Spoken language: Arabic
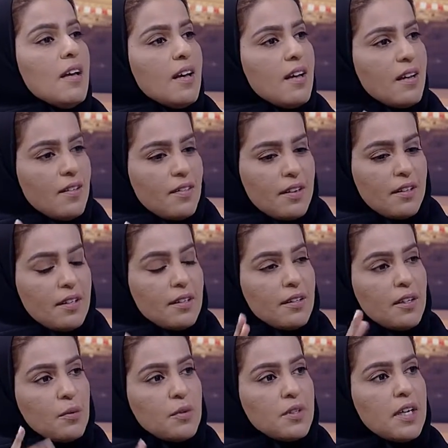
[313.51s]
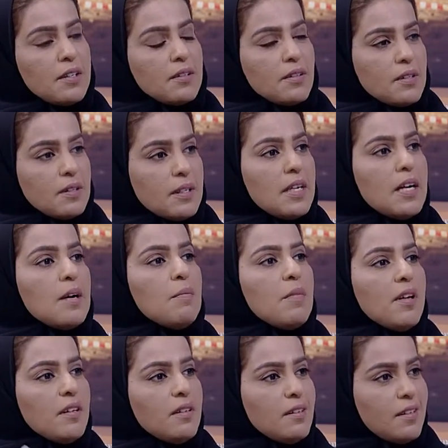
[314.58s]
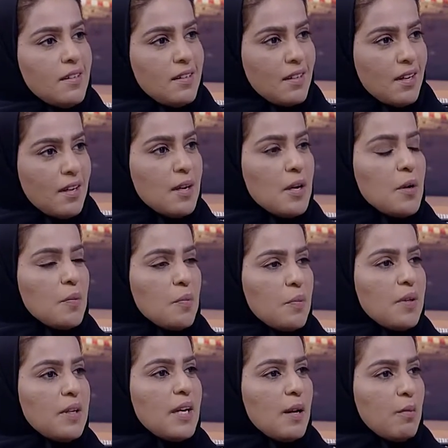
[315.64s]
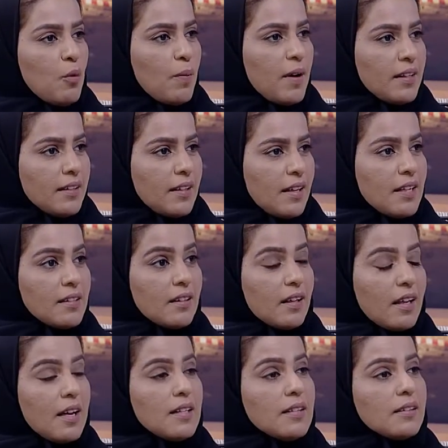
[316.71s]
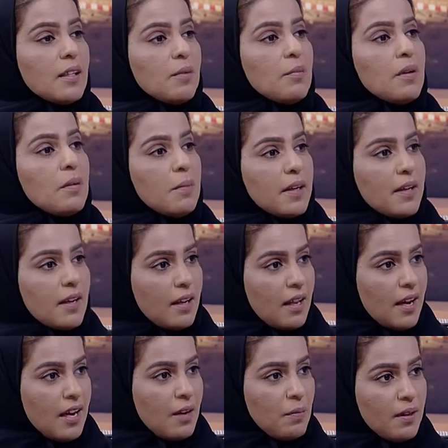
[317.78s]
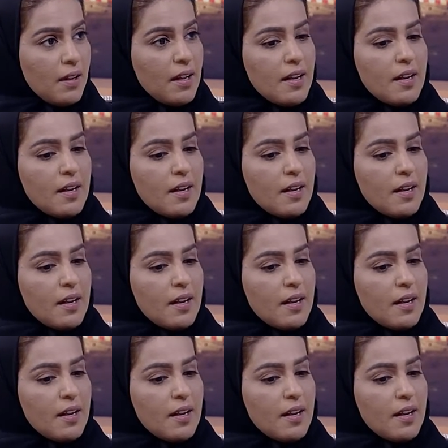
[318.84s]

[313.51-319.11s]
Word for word: آه، ذكرت ان وزاره الصحه معنيه بالمبادرات الخاصه بالمراه الحامل